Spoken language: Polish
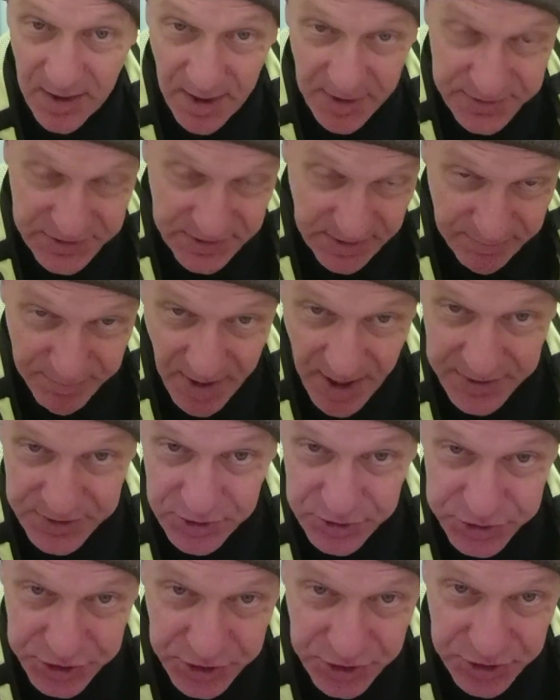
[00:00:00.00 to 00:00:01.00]
a tym
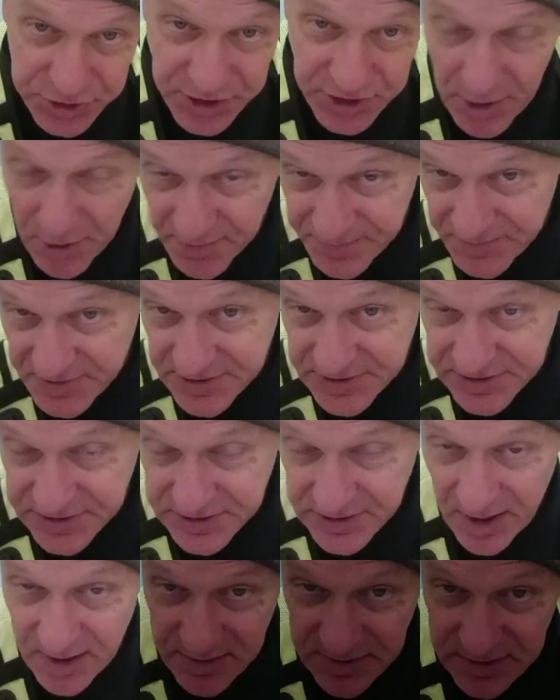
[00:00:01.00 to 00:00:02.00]
bardziej ci
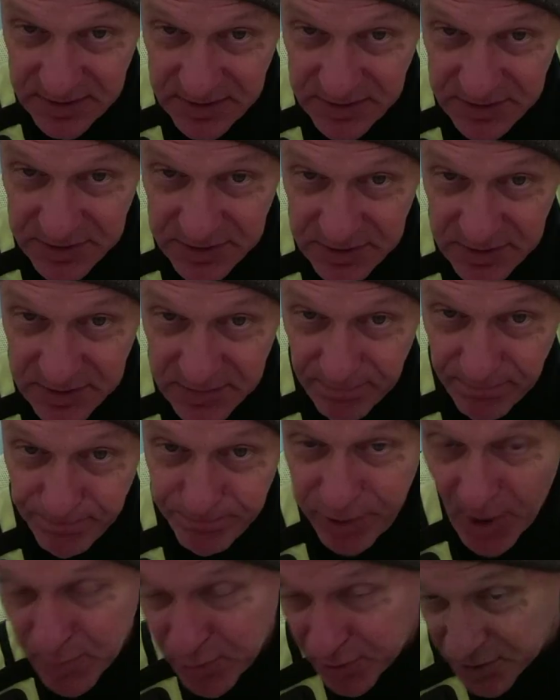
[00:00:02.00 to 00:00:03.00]
nieoficjalni
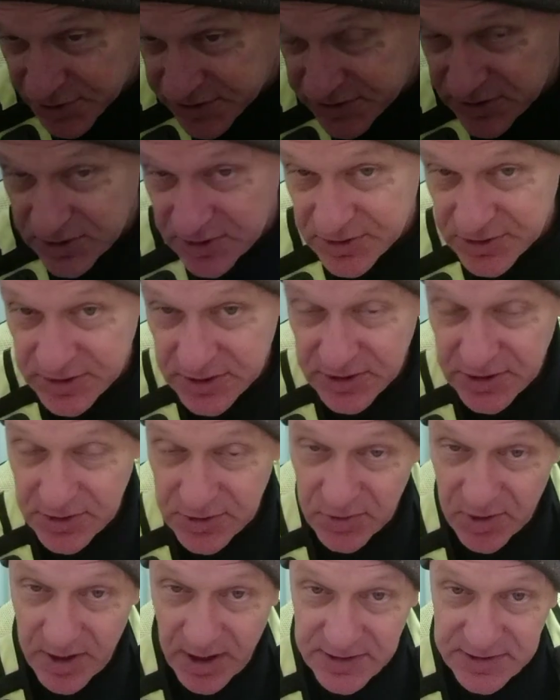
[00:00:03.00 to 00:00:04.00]
pomocnicy i
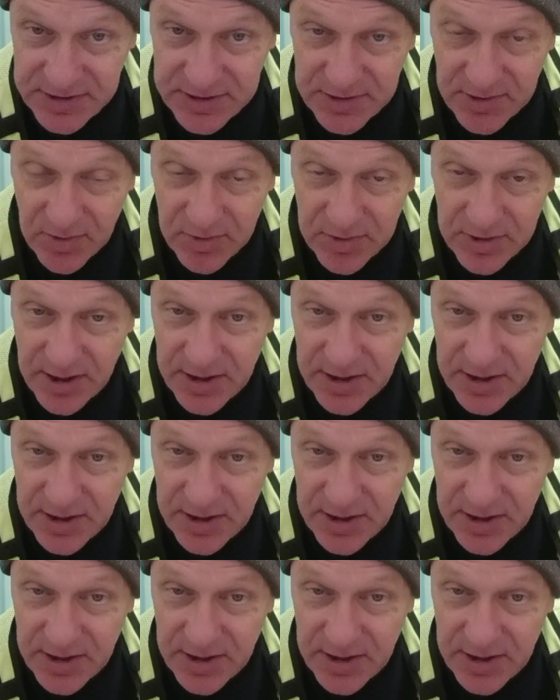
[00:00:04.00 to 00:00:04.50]
doradcy, ok?